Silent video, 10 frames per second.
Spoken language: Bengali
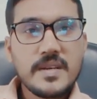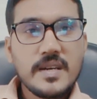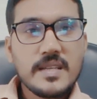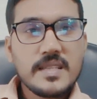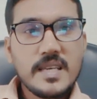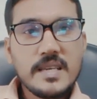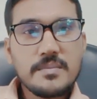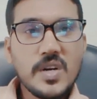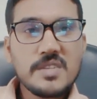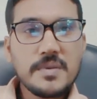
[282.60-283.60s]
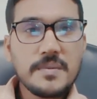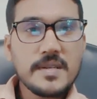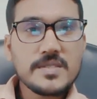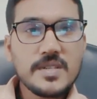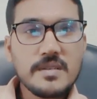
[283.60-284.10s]
তো এই বক্স
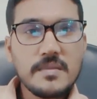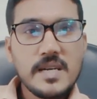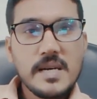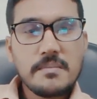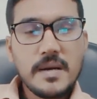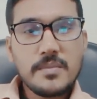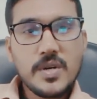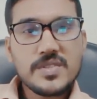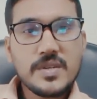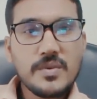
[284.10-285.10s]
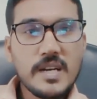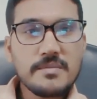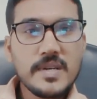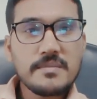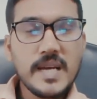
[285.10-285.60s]
প্রিপারেশন বা বক্সের ওয়ান
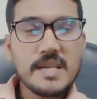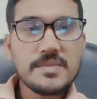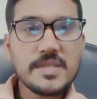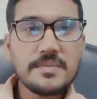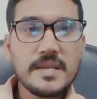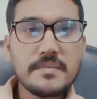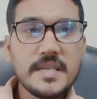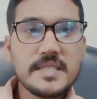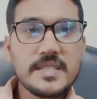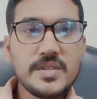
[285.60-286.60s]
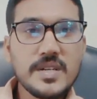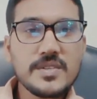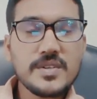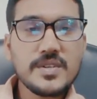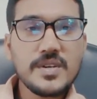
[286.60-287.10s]
পয়েন্ট ফাইভ জিপিএল মেনটেন করার
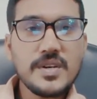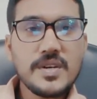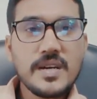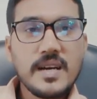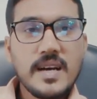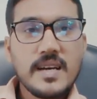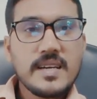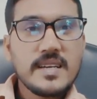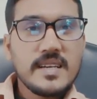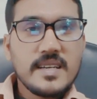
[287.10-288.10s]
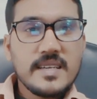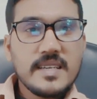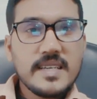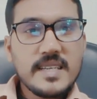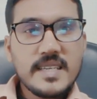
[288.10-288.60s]
জন্য
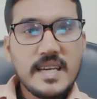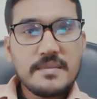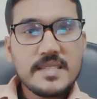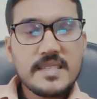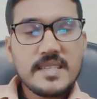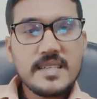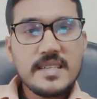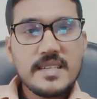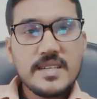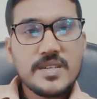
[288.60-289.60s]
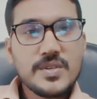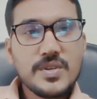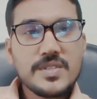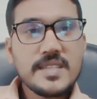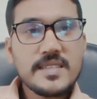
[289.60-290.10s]
এটাকে আমাদেরকে
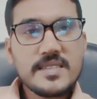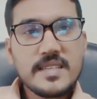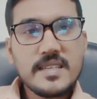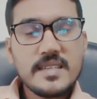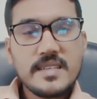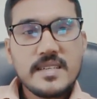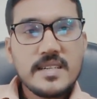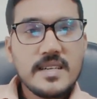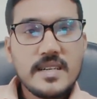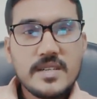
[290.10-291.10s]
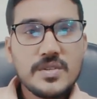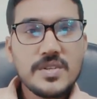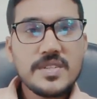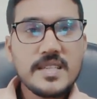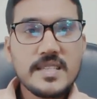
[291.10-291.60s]
ডোজিং যে
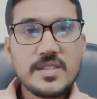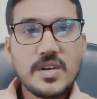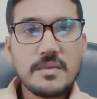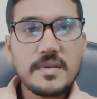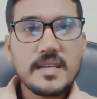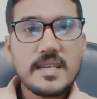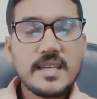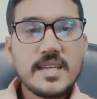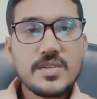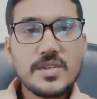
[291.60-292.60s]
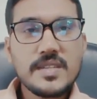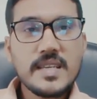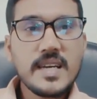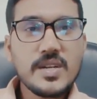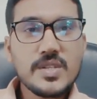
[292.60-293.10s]
ডোজিং দিতে হবে এই ডোজিং
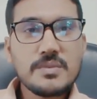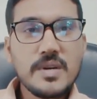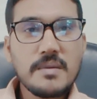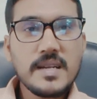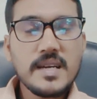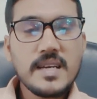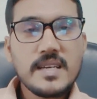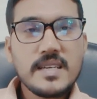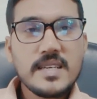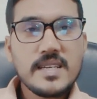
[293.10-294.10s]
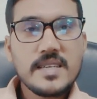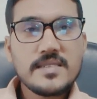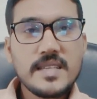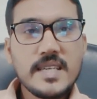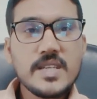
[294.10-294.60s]
কেন দেব আমরা এই
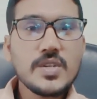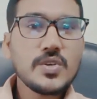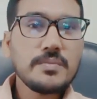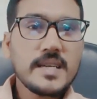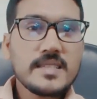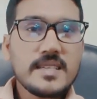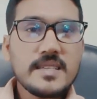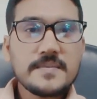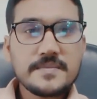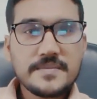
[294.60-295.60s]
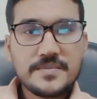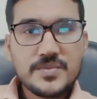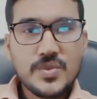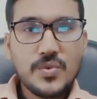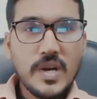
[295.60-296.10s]
যে ইন্ডিগো পাতের
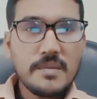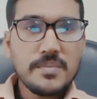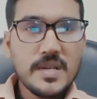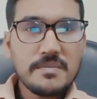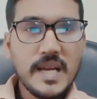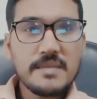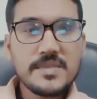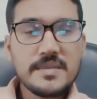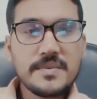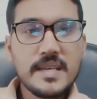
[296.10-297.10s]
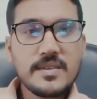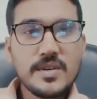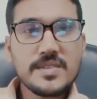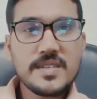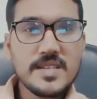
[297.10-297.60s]
ওয়ান পয়েন্ট ফাইভ জিপিএল
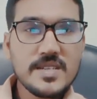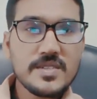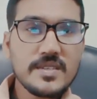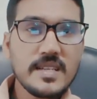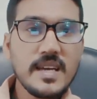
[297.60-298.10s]
কনসেন্ট্রেশনটা